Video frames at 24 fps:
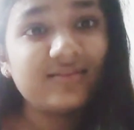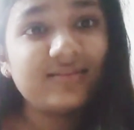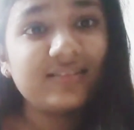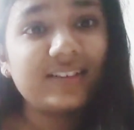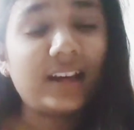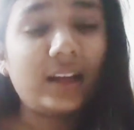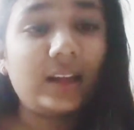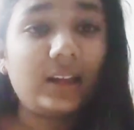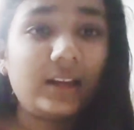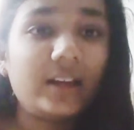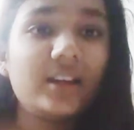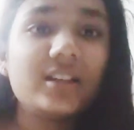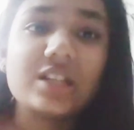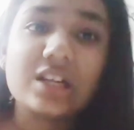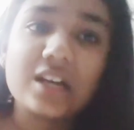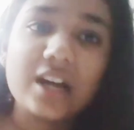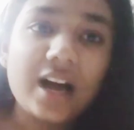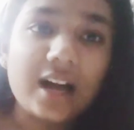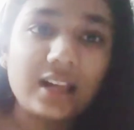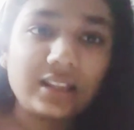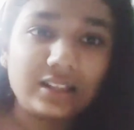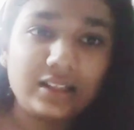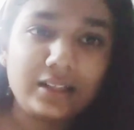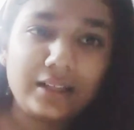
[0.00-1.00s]
कहीं कहीं
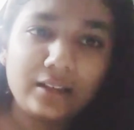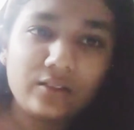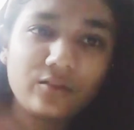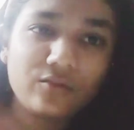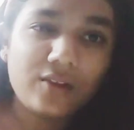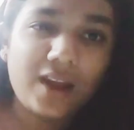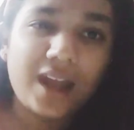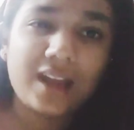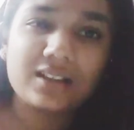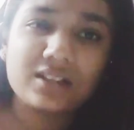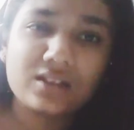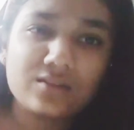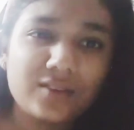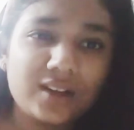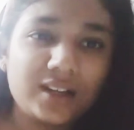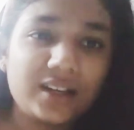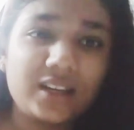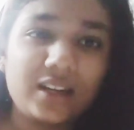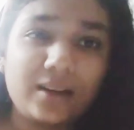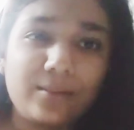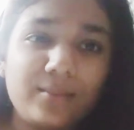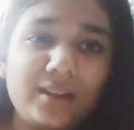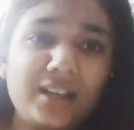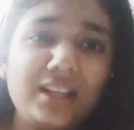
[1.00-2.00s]
जगह आती है लाइक फैक्ट्स
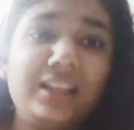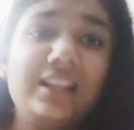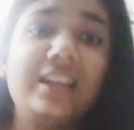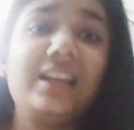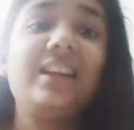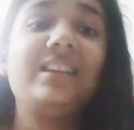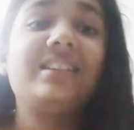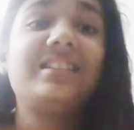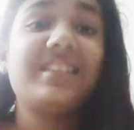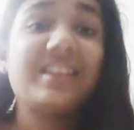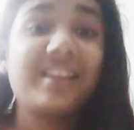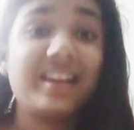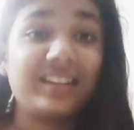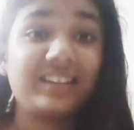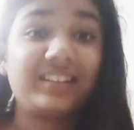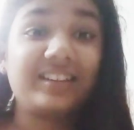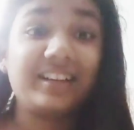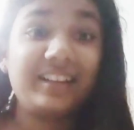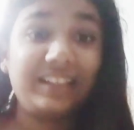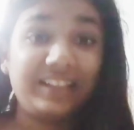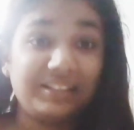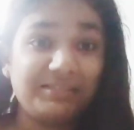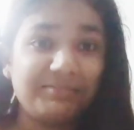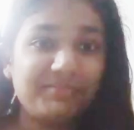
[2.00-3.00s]
वगैरह में डेट्स याद
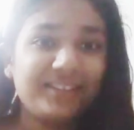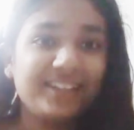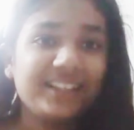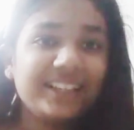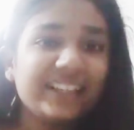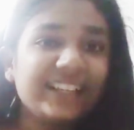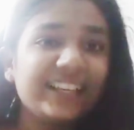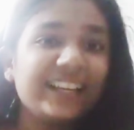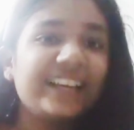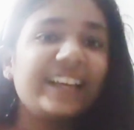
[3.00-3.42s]
करने में